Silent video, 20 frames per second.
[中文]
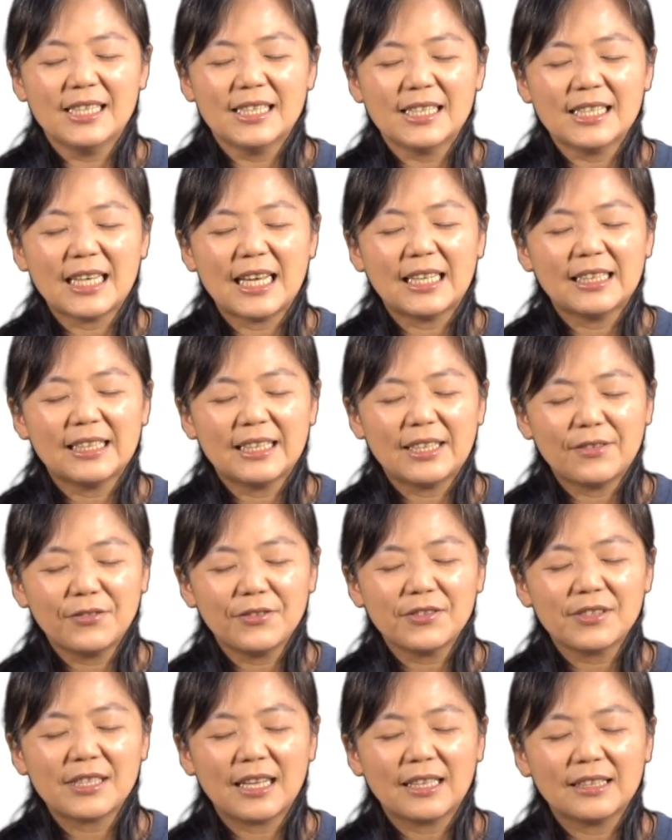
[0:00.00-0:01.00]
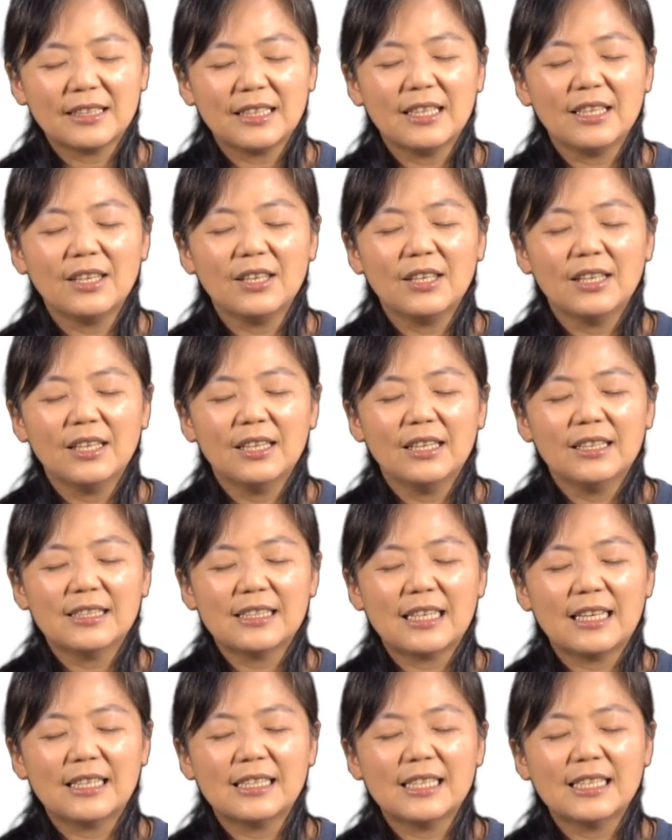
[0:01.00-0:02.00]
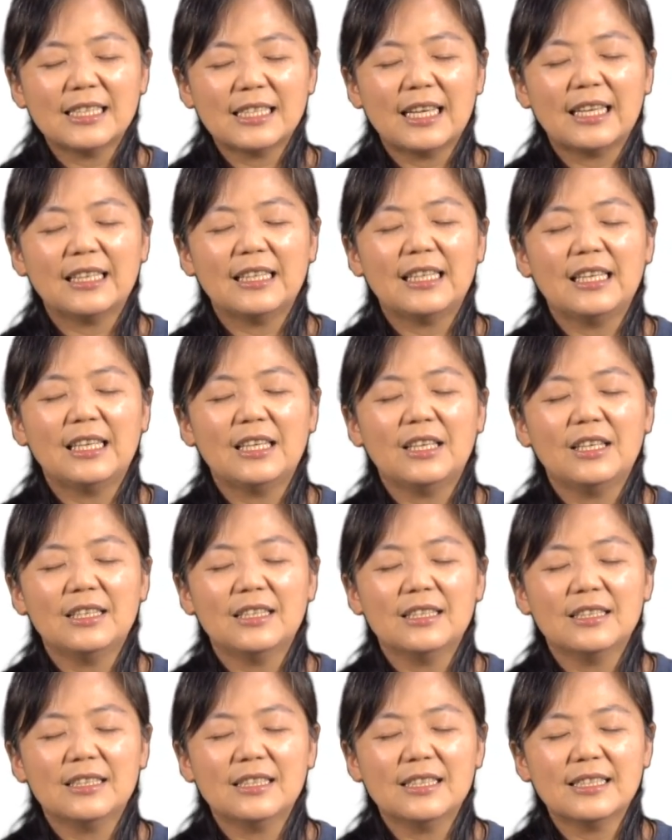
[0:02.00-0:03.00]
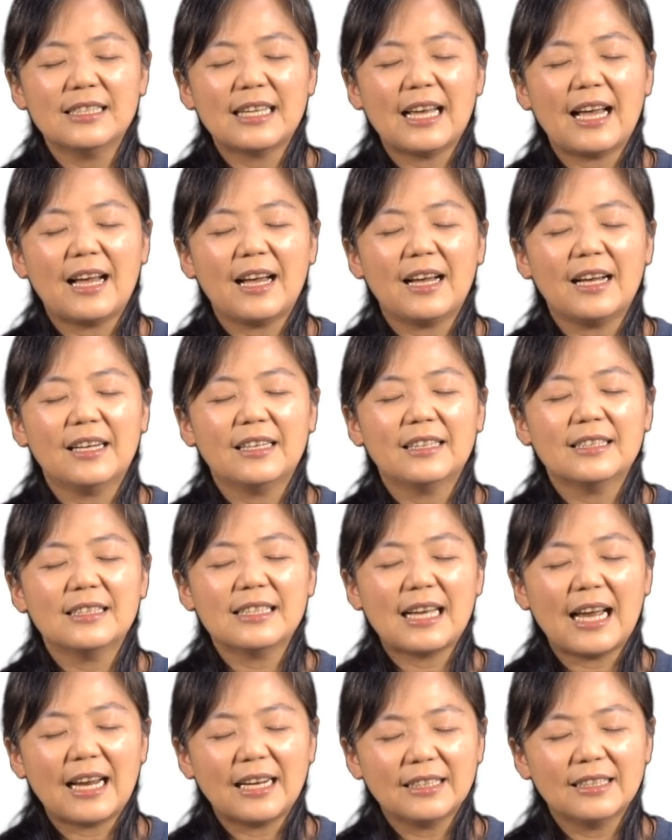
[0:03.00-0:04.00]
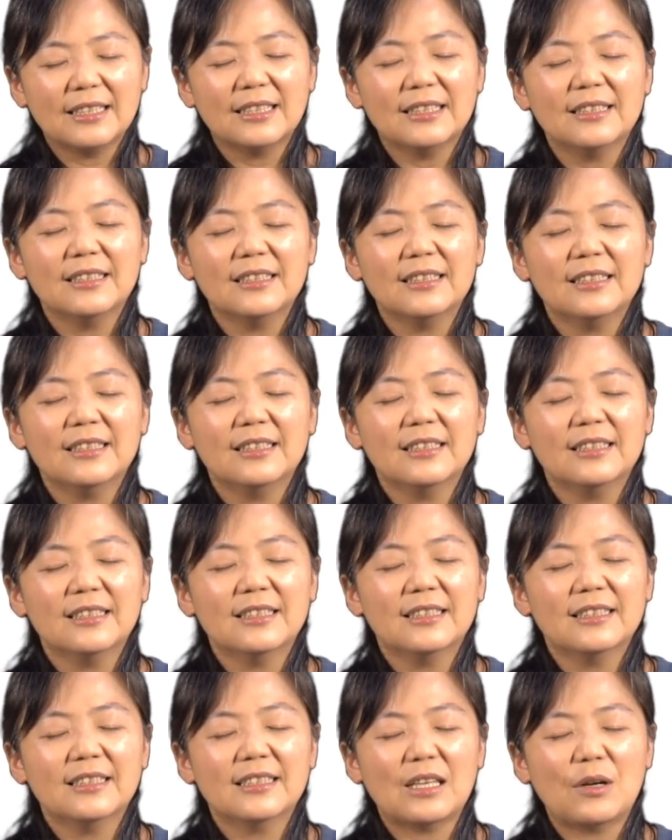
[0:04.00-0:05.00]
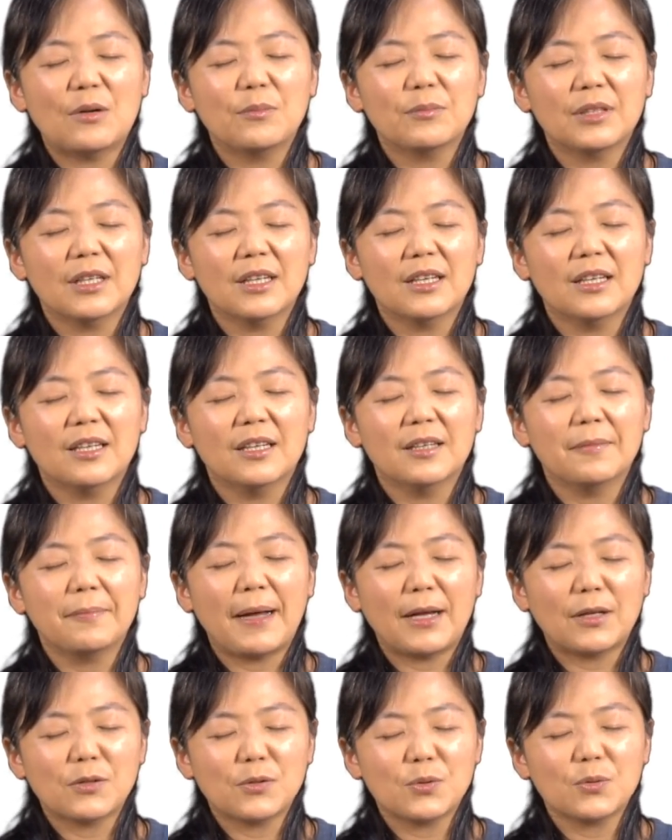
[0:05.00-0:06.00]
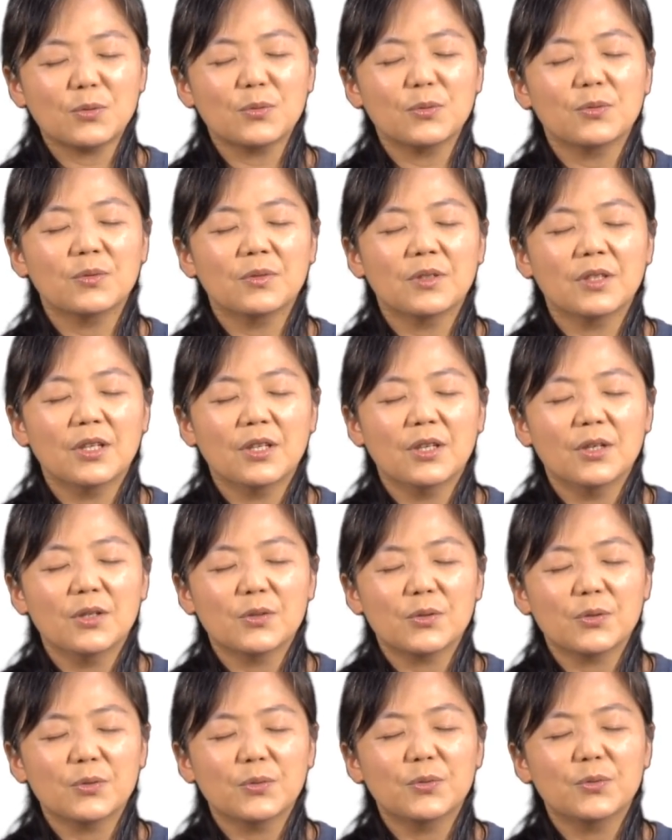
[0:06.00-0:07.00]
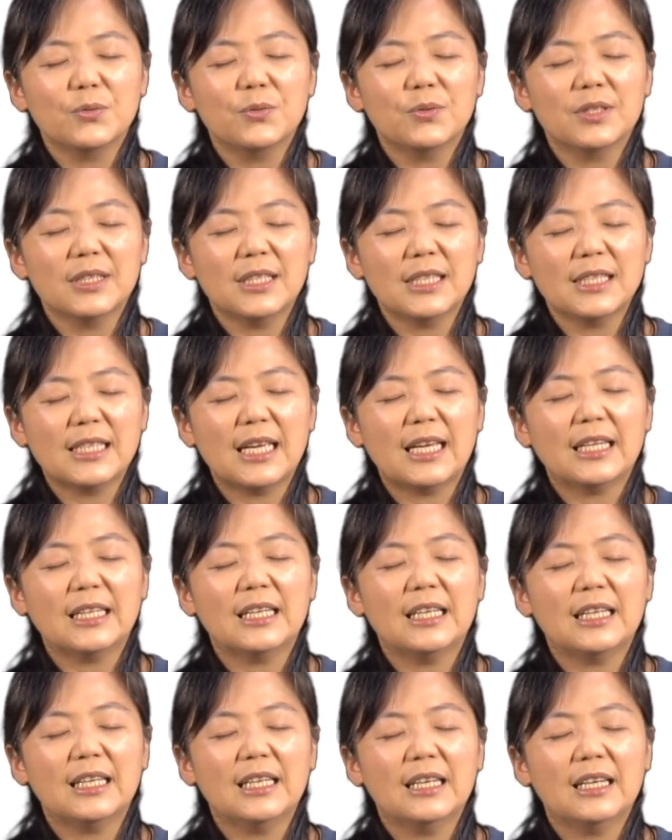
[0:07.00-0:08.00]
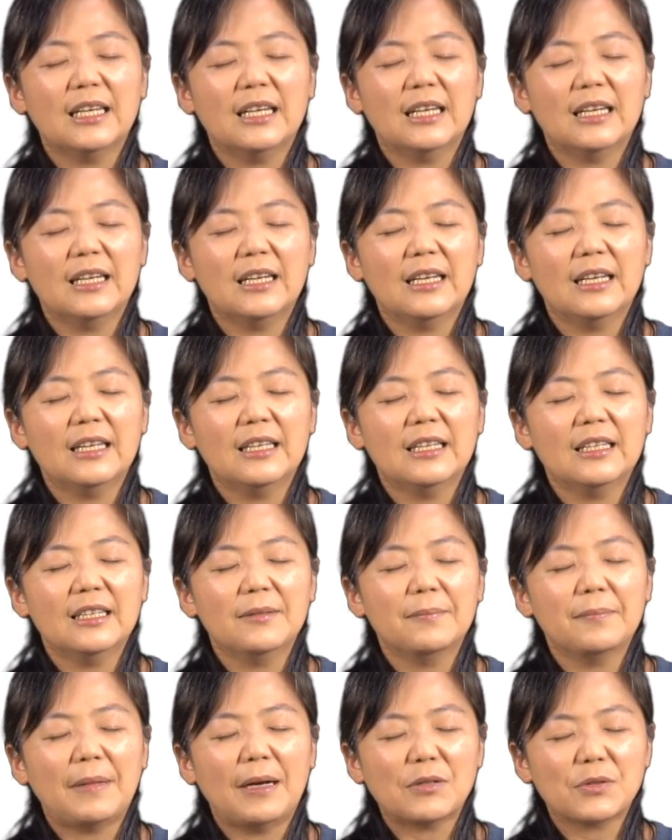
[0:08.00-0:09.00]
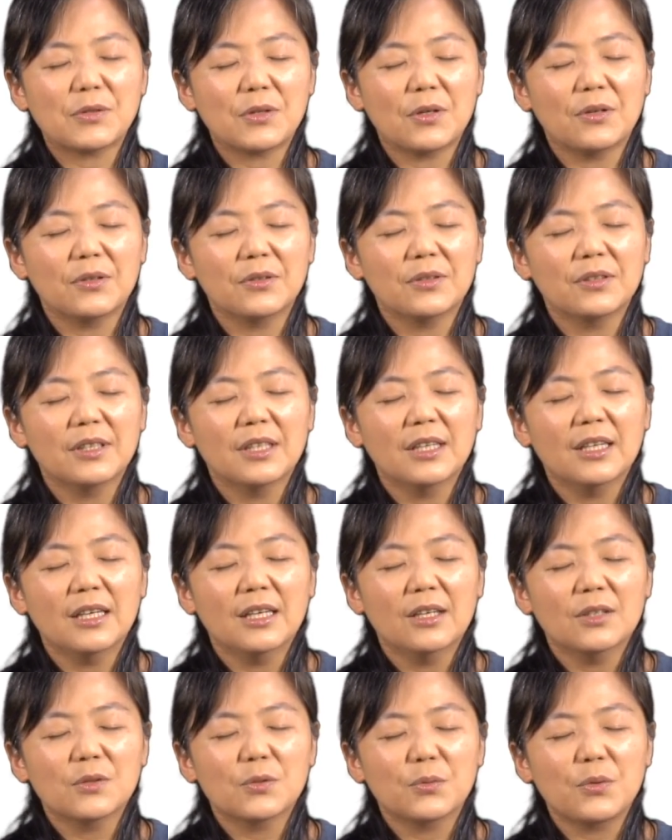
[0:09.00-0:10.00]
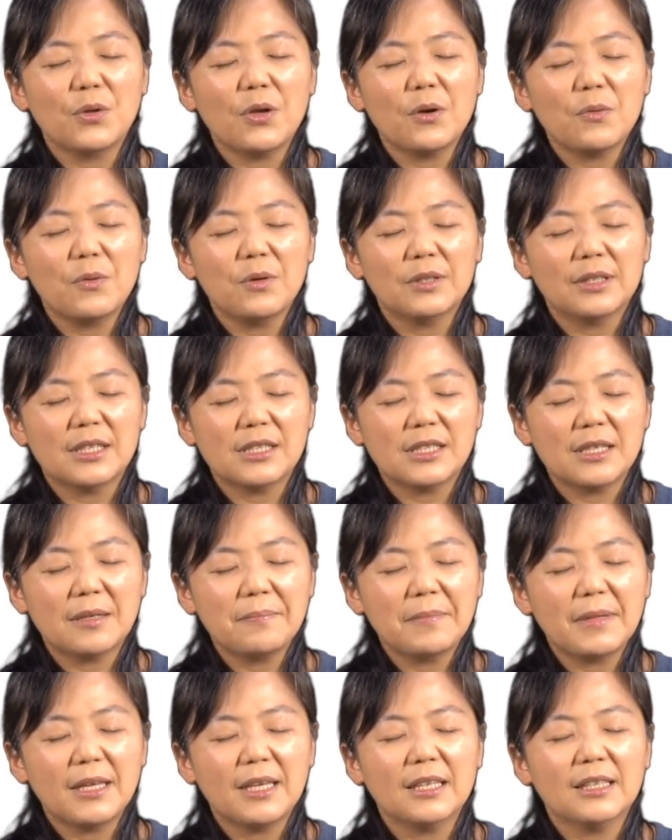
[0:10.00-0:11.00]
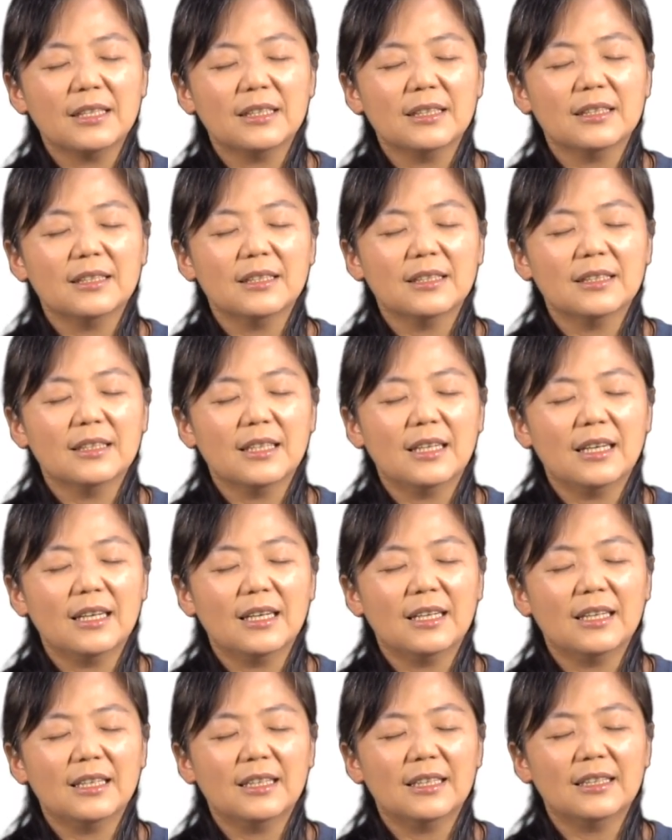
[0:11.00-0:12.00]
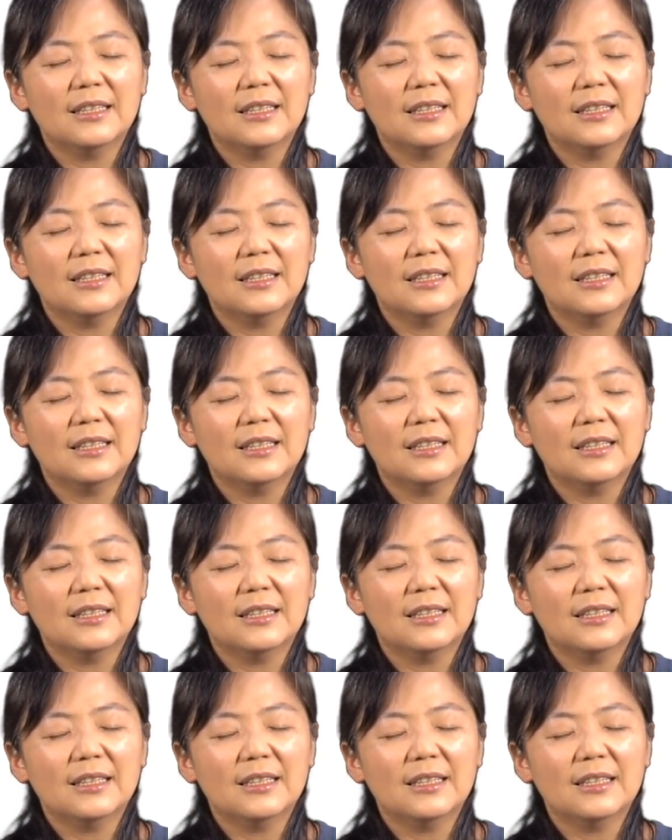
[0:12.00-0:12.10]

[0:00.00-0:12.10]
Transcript: 亲爱的天父上帝，谢谢谢你赐下家人，在我们的帮助，主谢谢你。”保守，主愿我的生命啊，